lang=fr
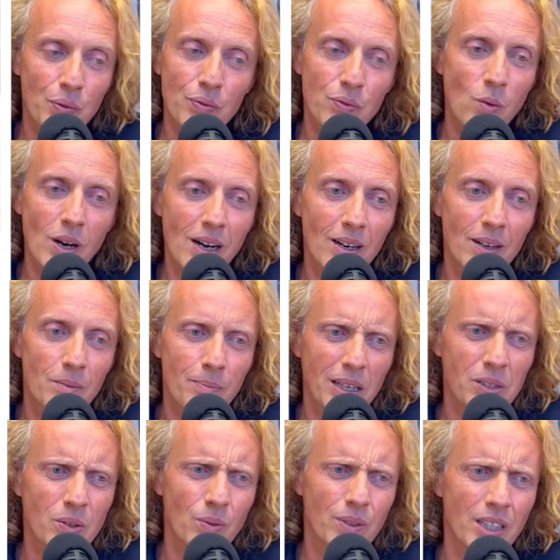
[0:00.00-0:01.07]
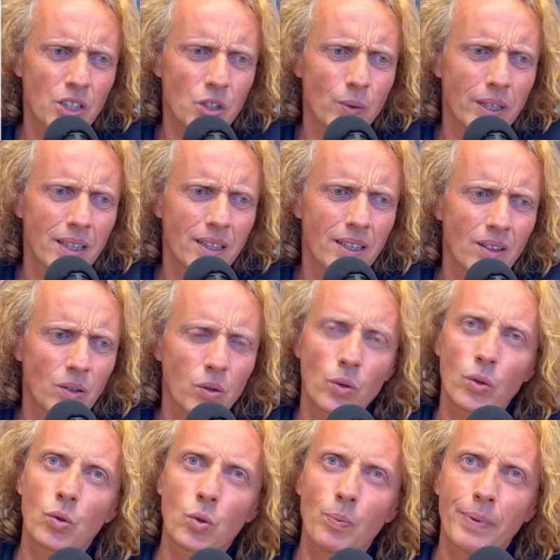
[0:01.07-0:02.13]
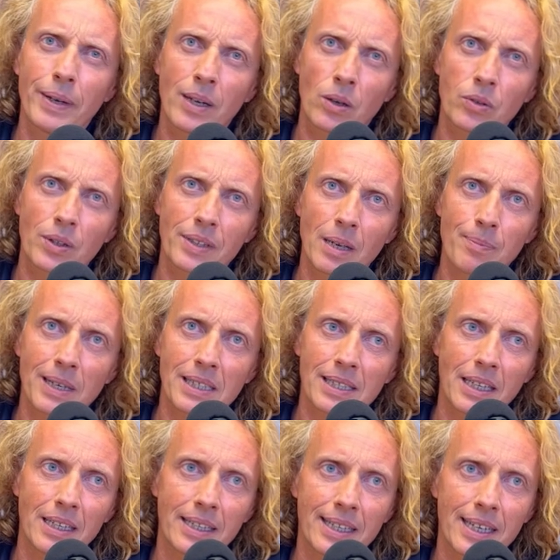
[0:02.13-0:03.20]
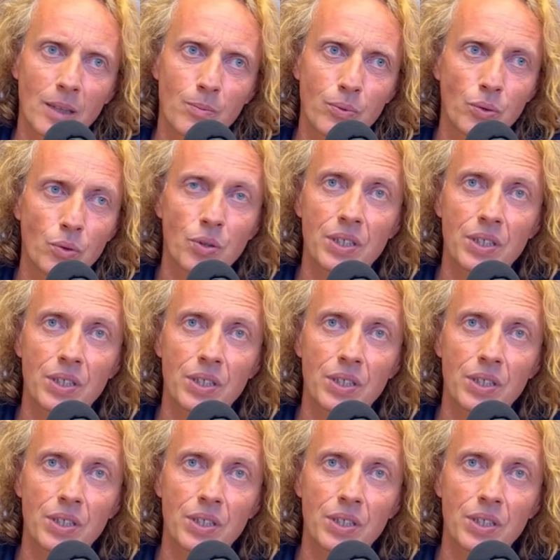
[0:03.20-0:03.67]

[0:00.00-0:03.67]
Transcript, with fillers: depuis, depuis tout petit, j'ai l'habitude de faire des efforts,